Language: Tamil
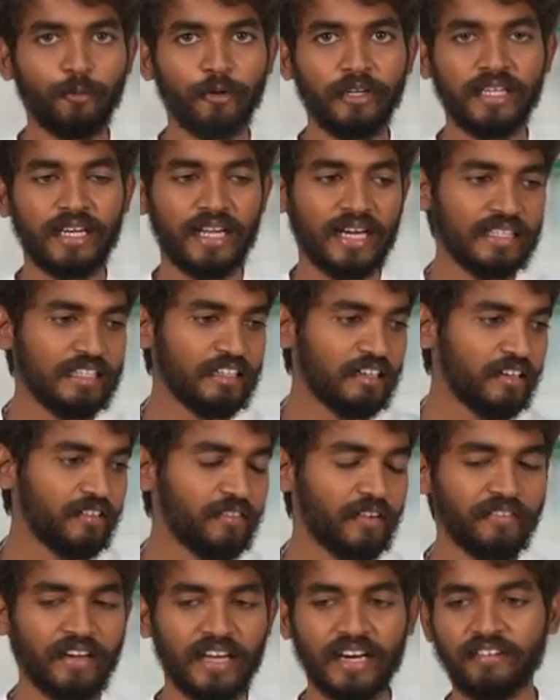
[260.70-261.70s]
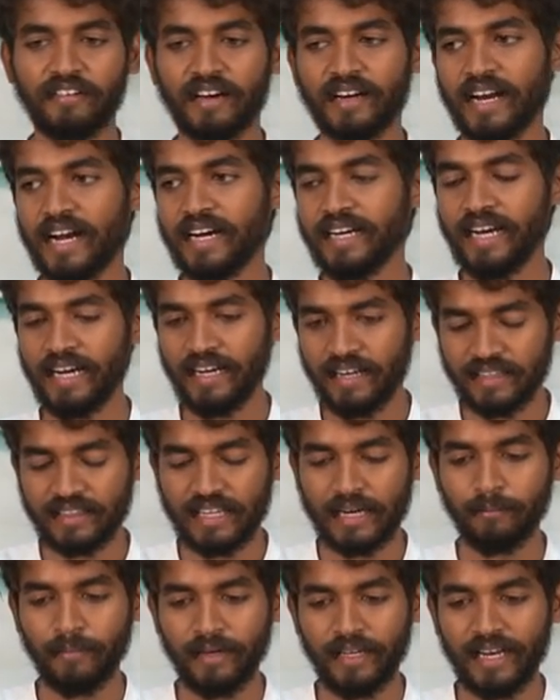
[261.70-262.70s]
பிடிக்கல ஐயோ இவன் வேற வரானேன்ற
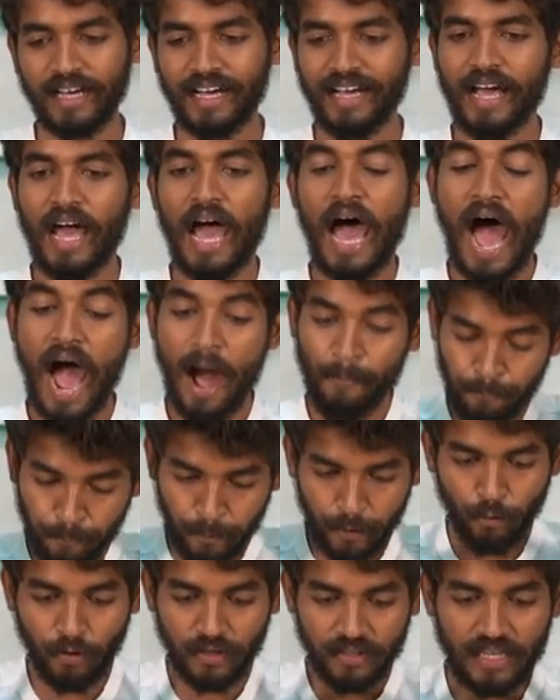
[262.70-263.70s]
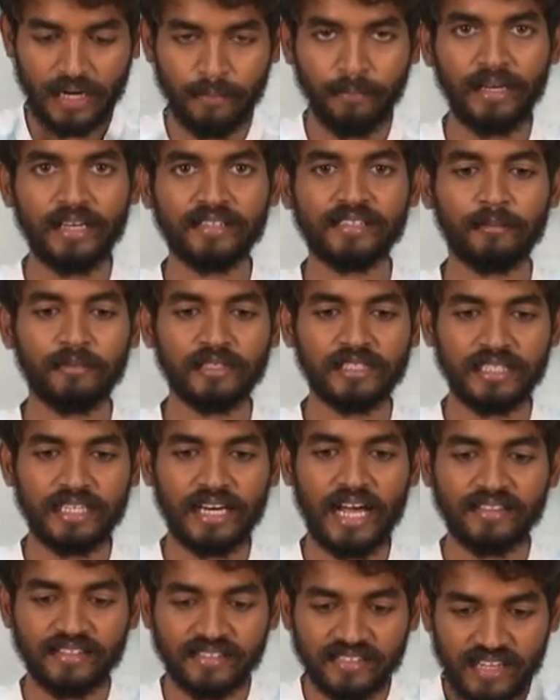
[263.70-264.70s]
தன்மையில் அப்படி ஒரு தன்மையில்
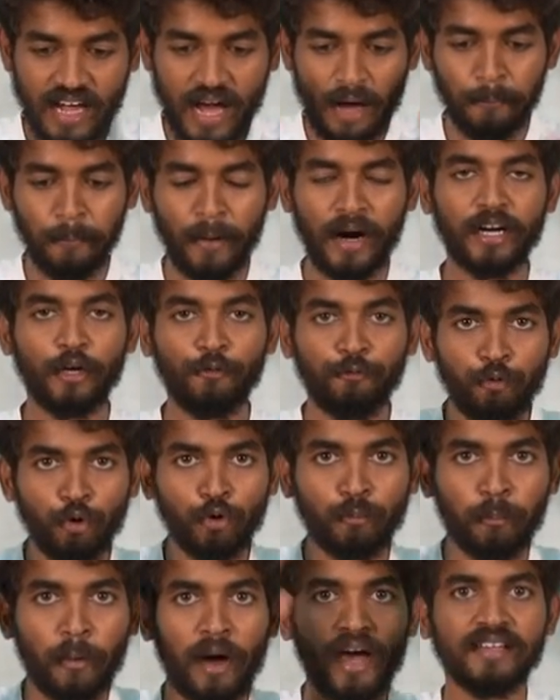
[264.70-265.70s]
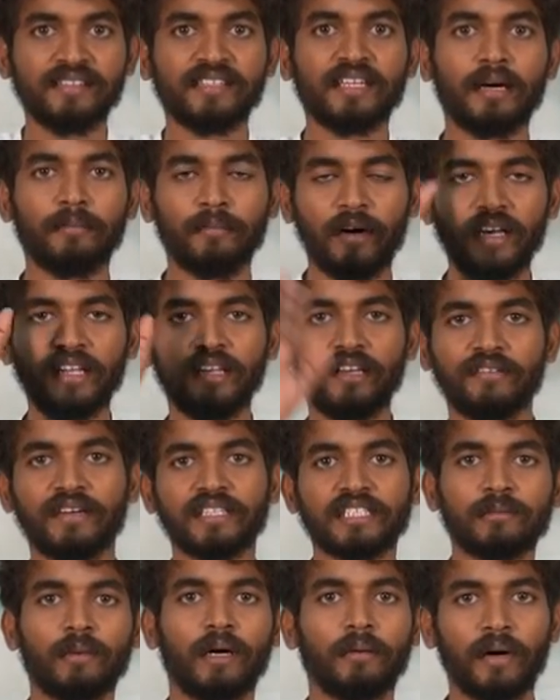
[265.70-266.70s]
சமைச்சிங்கன்னா அந்த சாப்பாடு ஃபுட் பாய்சனாக மாறியது
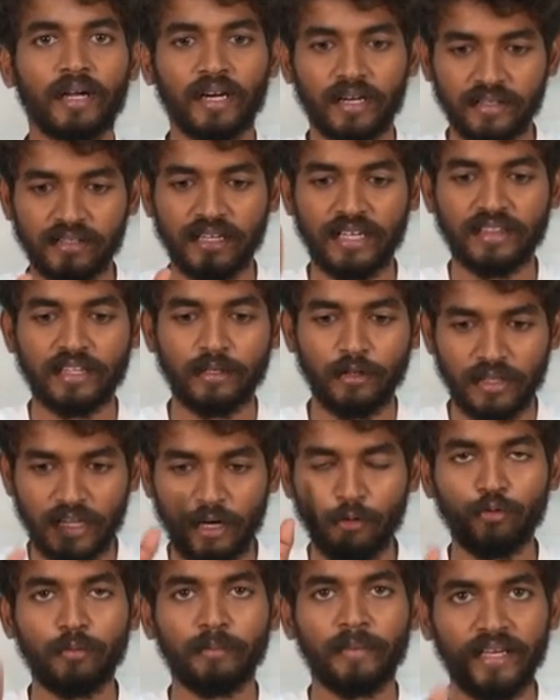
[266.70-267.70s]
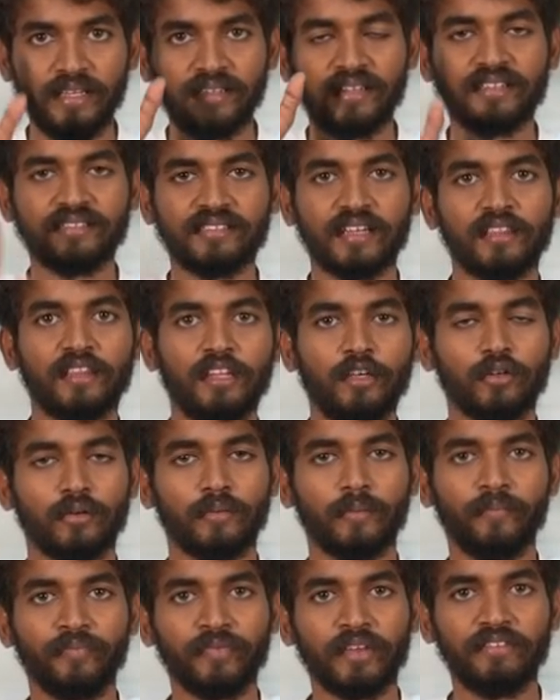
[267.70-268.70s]
விஷமாக மாறியது தான் இதுதான் உண்மை இதுதான் சத்தியம்
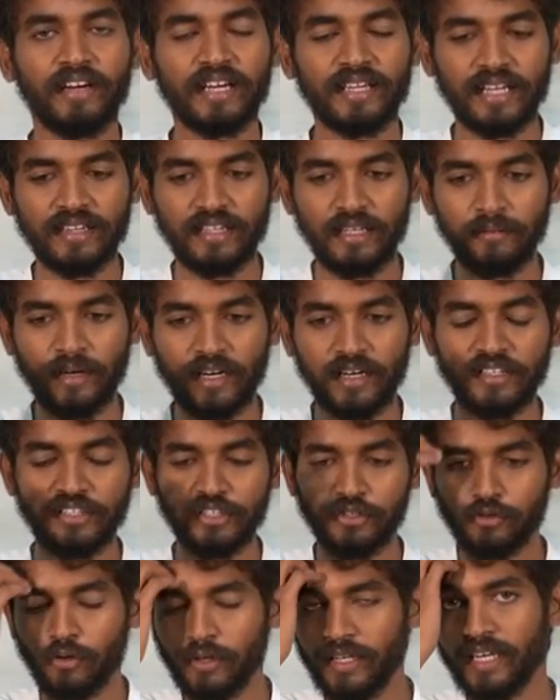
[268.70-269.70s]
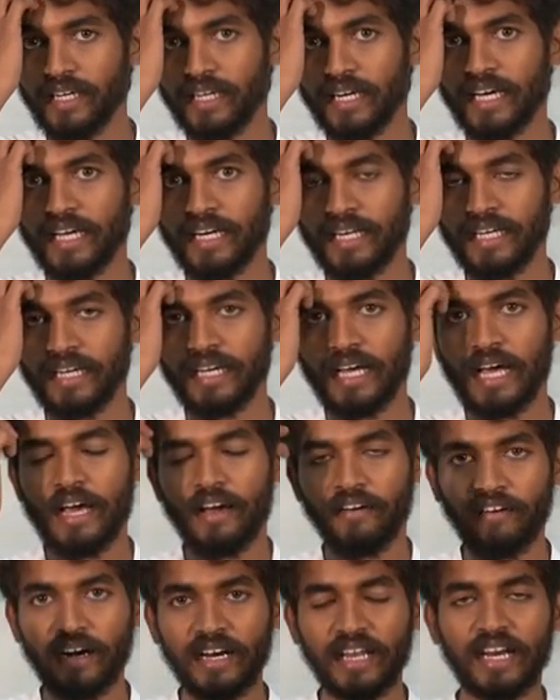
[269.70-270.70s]
வேதாத்திரி மகரிஷி சொல்லியிருக்கிறாரு
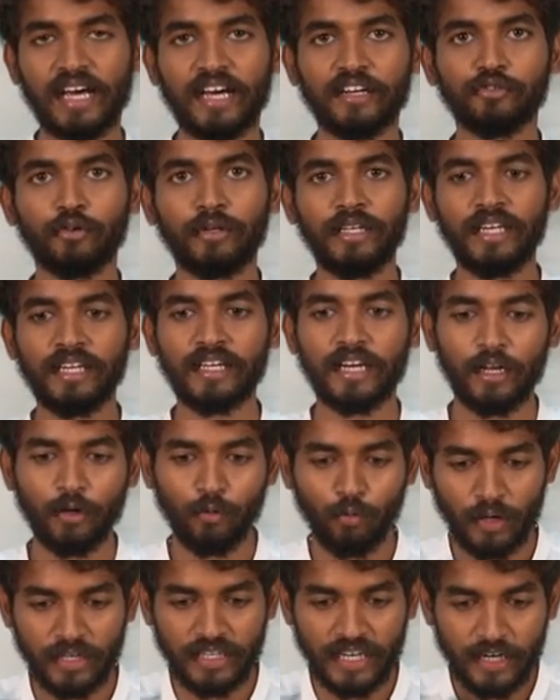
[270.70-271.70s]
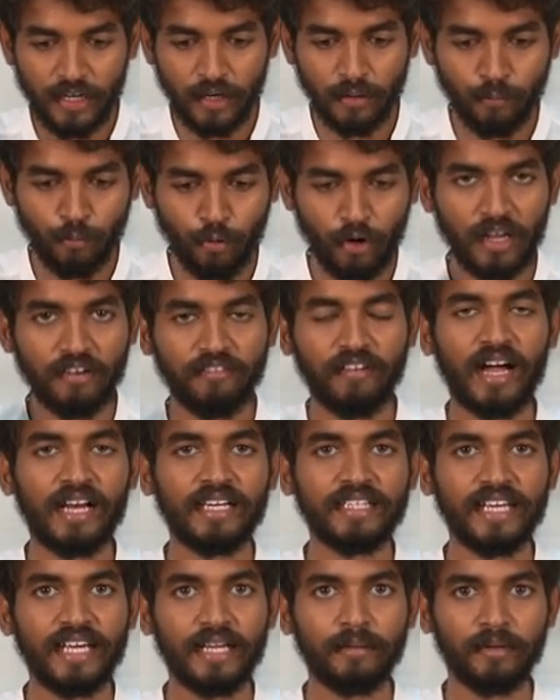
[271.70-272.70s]
வள்ளலார் சொல்லியிருக்கிறாரு உங்கள் எண்ணம் போல
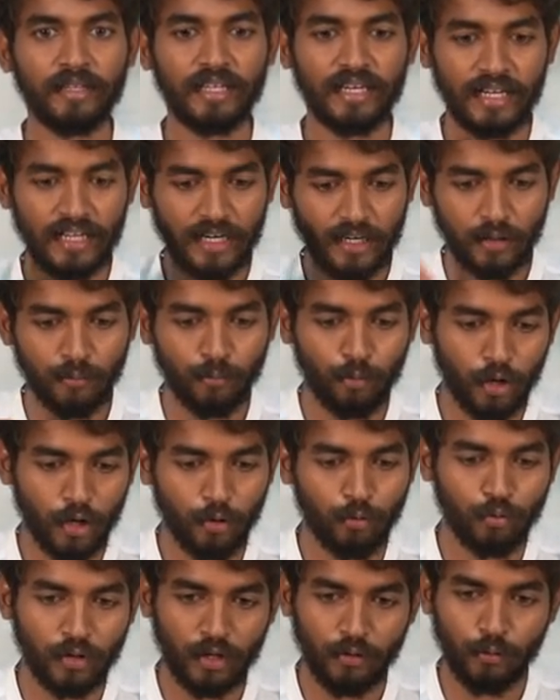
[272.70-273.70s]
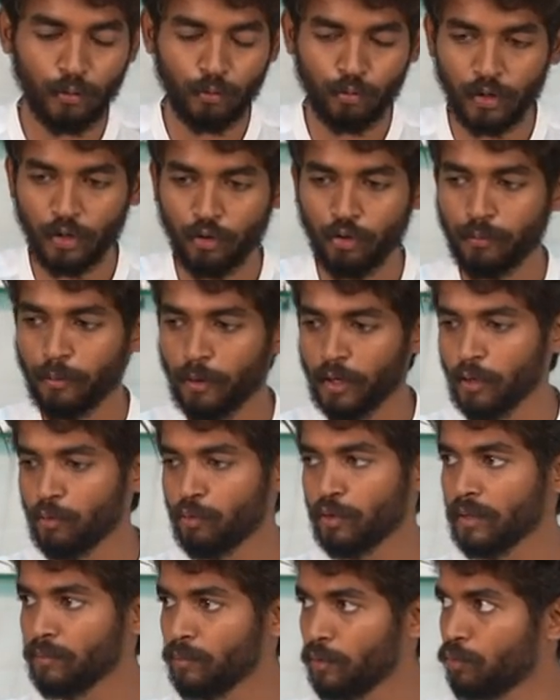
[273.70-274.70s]
வாழ்க்கை என்பது என்ன எண்ணம் போல உணவு உணவு போல
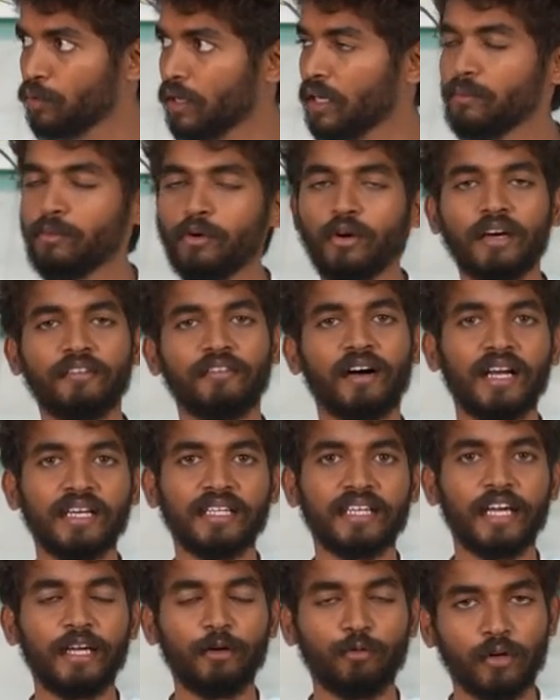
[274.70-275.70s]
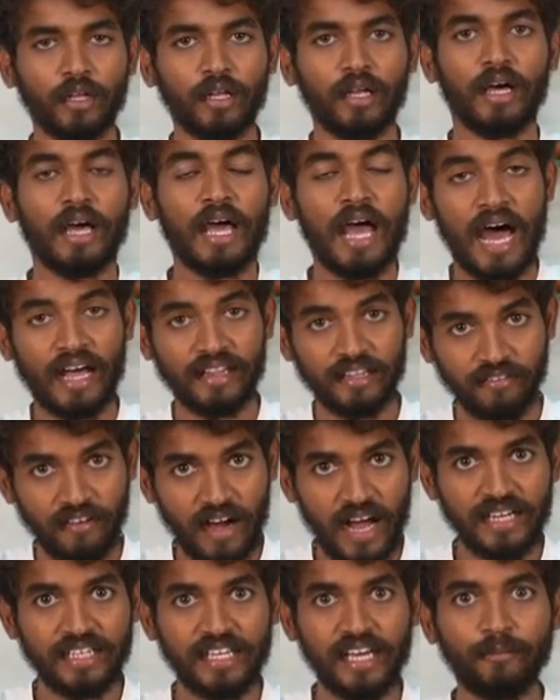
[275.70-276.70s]
உடம்பு உடல் போல வாழ்க்கை உட அந்த
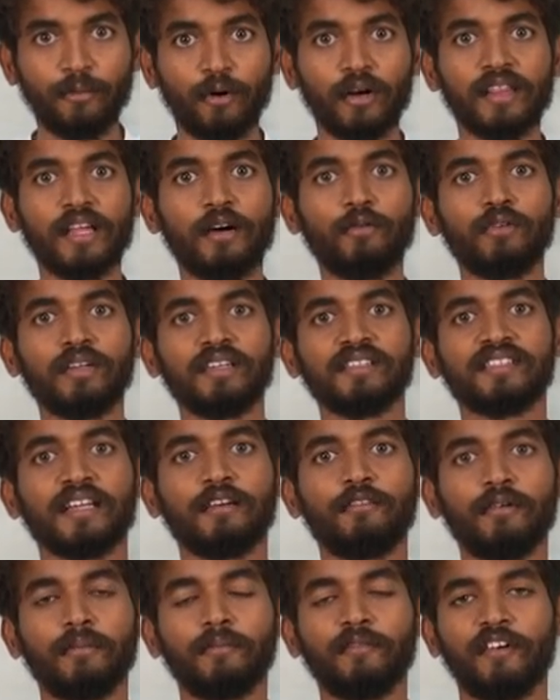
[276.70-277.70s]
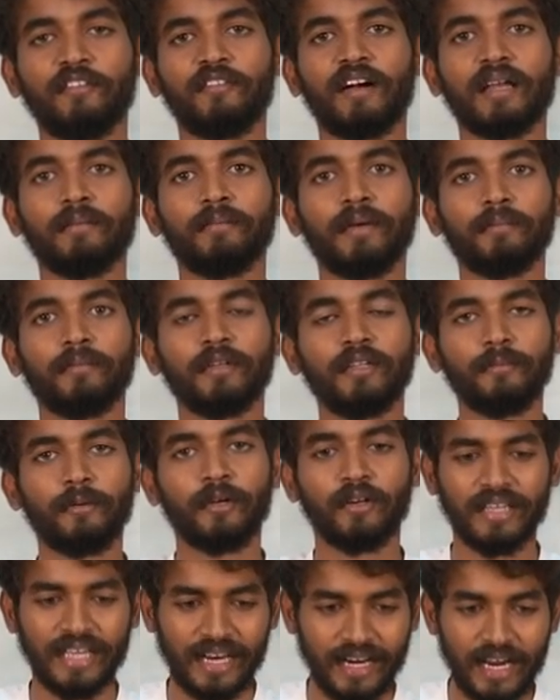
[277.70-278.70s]
வாழ்க்கை போல தான் உங்களுக்கு செல்வம் வளம் என்பது
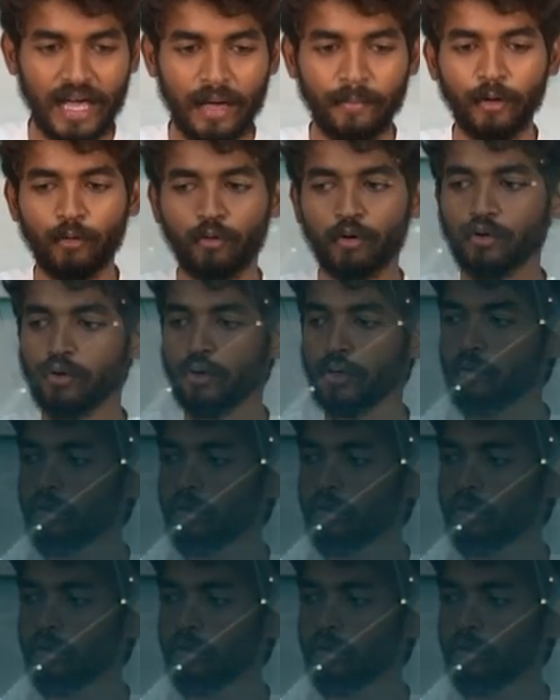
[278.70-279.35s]
பெருகும் எல்லாமே ஒன்னோட